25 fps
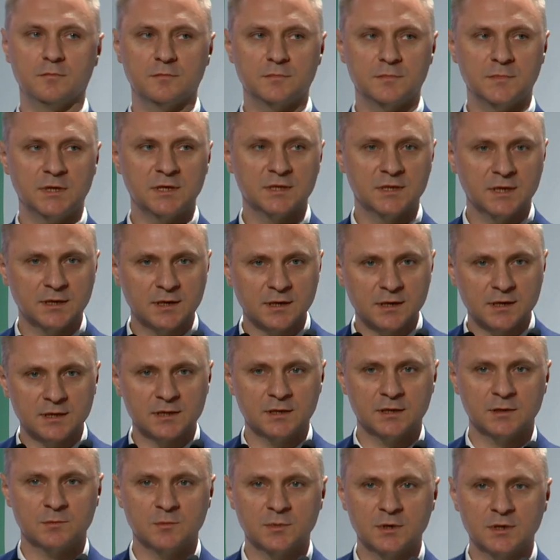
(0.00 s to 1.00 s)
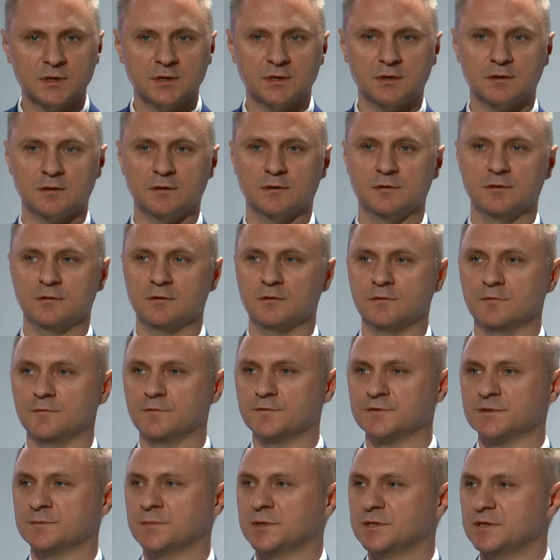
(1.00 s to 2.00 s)
Неоднократно мы
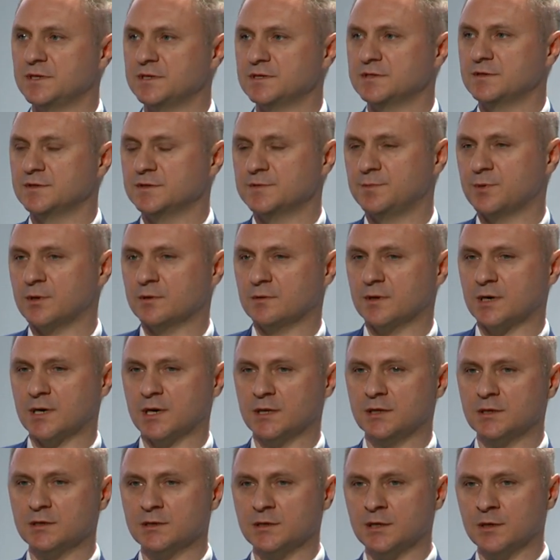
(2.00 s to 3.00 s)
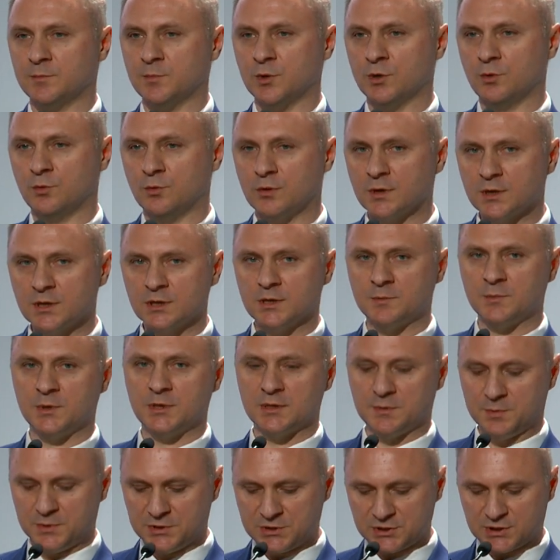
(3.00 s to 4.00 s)
в взаимодействии с правоохранительными органами
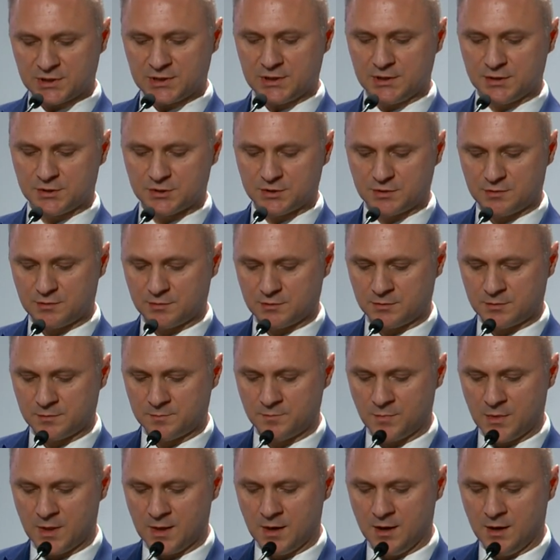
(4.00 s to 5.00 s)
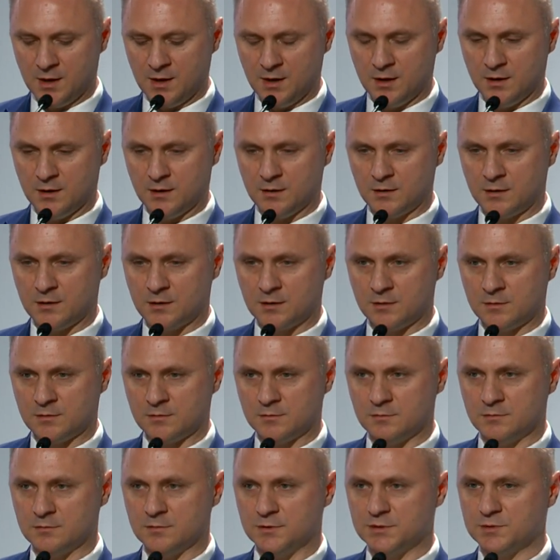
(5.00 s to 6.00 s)
отмечали, что
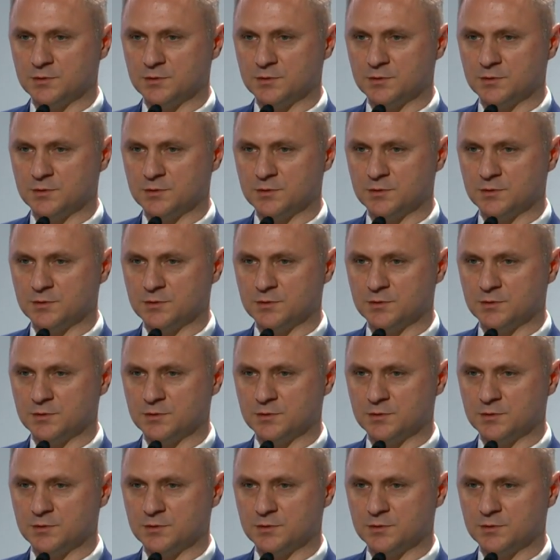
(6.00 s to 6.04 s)
а, на